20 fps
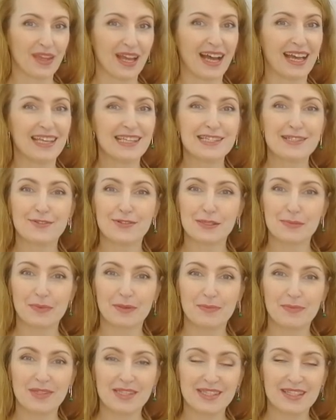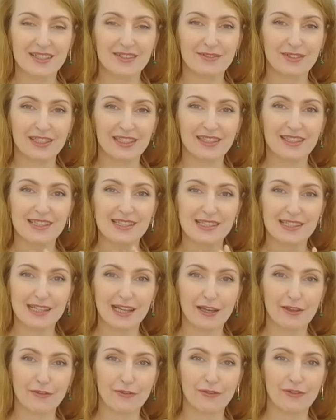а если у вас подписка Wellness
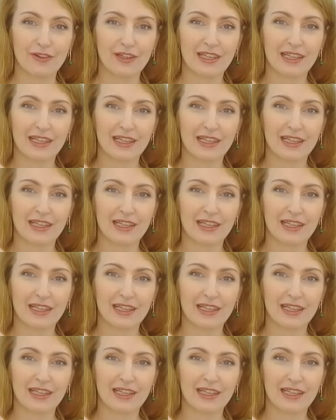Life